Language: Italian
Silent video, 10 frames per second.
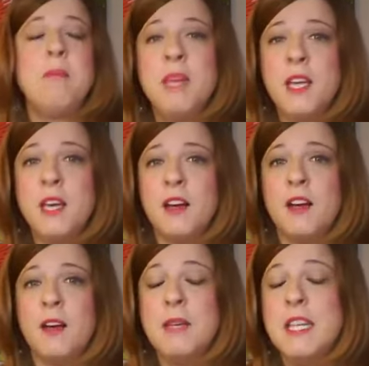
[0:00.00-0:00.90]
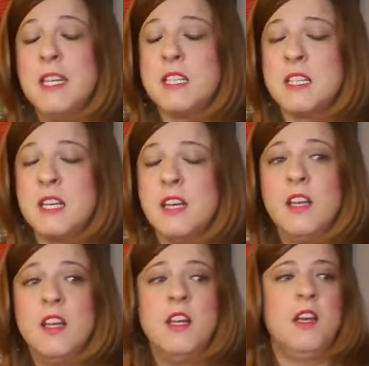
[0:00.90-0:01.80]
mi, eh, mi
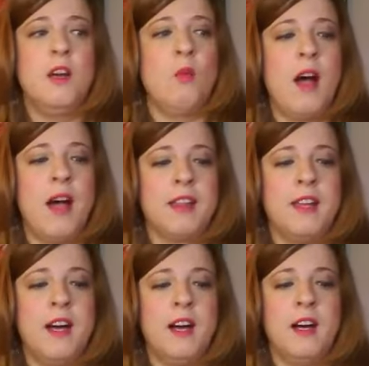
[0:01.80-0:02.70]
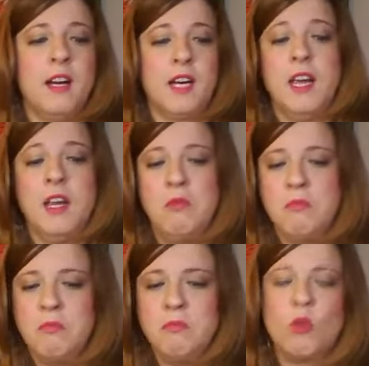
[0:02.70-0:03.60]
disse guarda che
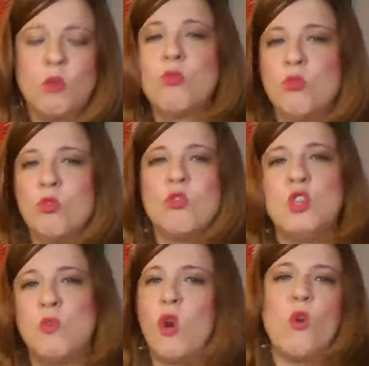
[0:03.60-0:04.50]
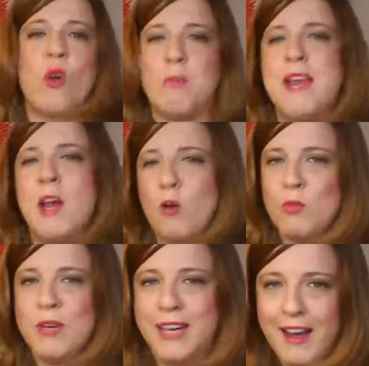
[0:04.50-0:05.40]
non, non, riuscivo ancora bene a
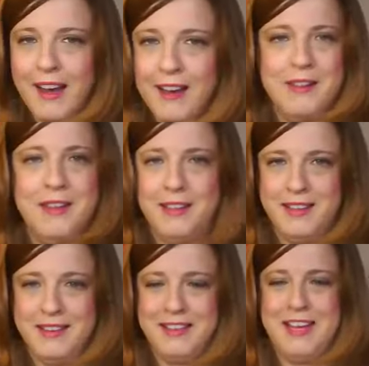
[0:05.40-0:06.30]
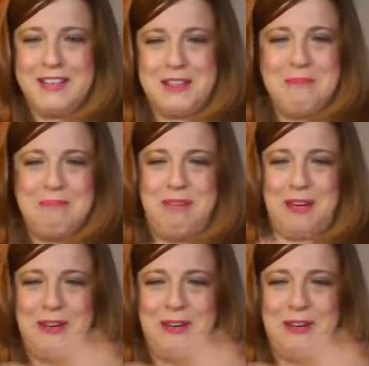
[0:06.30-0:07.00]
comunicare in tedesco